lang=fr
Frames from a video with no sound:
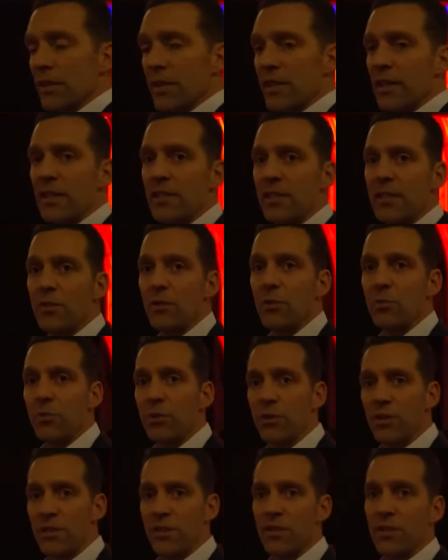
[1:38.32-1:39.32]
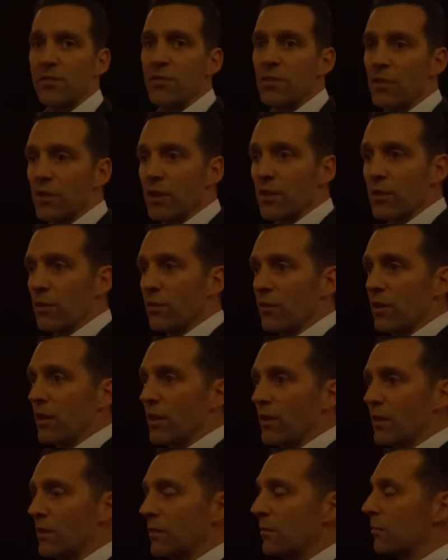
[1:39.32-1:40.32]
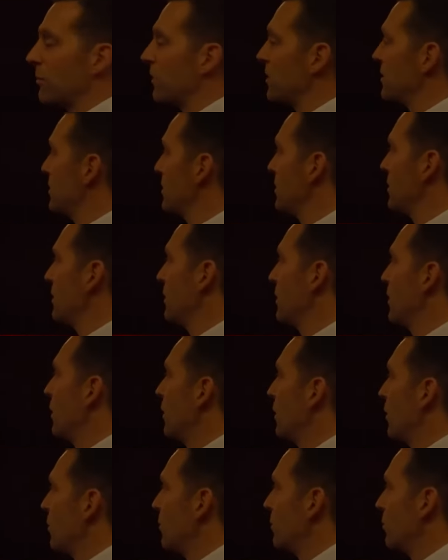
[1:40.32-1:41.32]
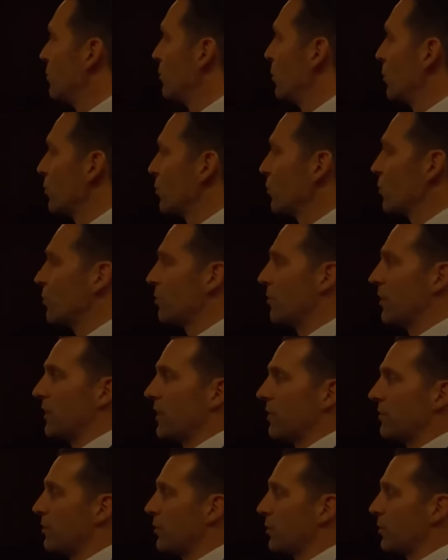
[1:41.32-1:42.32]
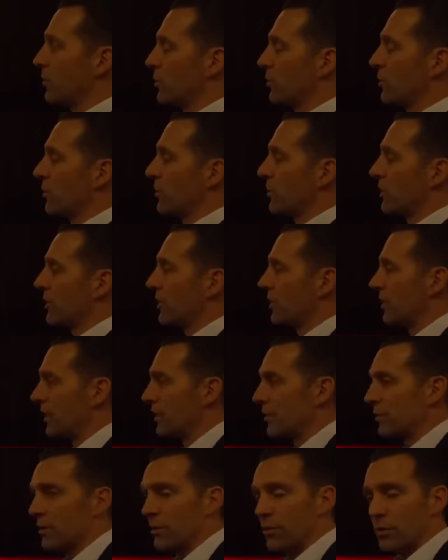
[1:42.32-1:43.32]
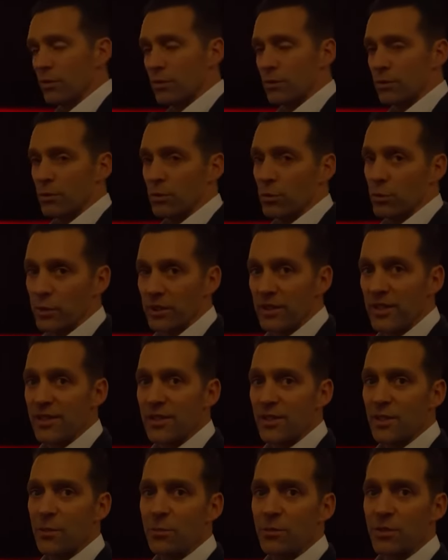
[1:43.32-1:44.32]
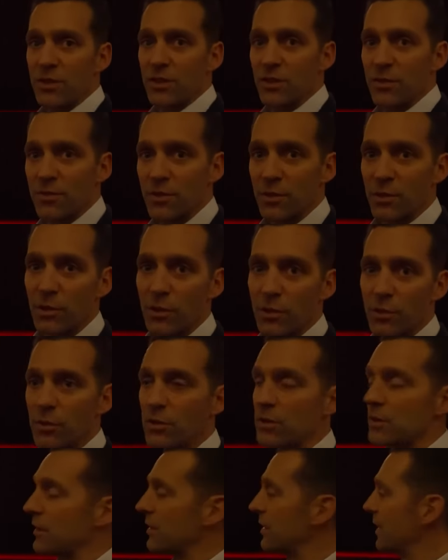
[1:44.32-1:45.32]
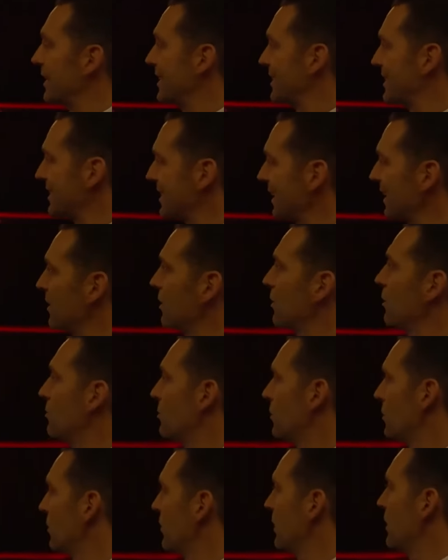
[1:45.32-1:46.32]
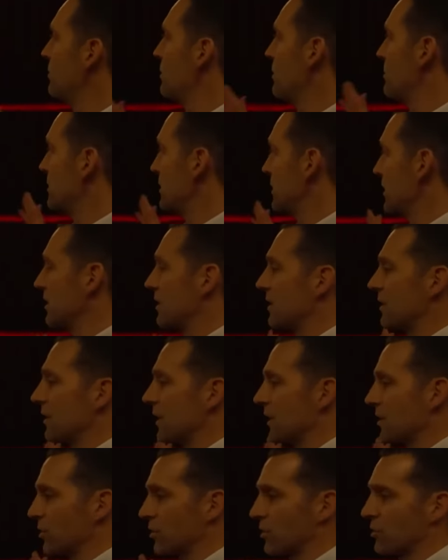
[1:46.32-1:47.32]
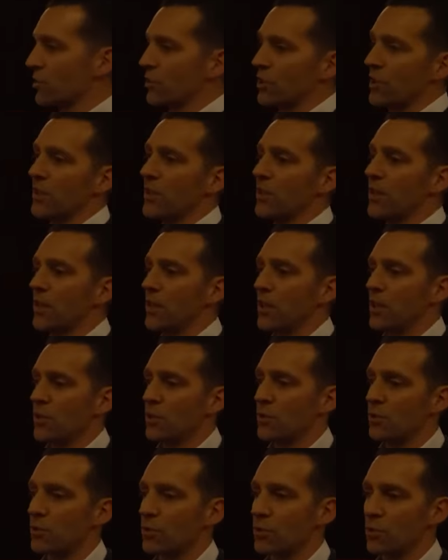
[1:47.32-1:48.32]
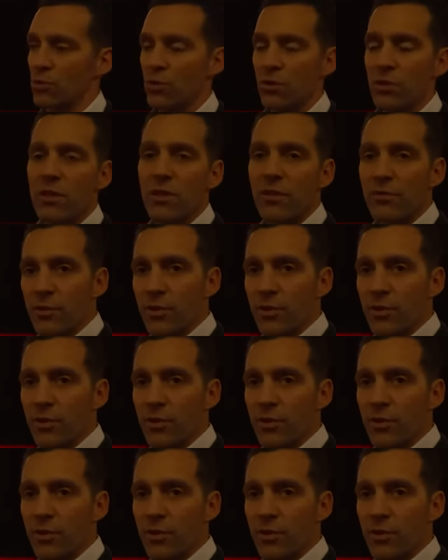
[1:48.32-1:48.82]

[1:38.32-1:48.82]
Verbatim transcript: C'est classé depuis 1981, mais si vous retrouvez des photos qui datent du 8 décembre 1932, c'est exactement la même salle. Ce qui a changé, ce sont juste les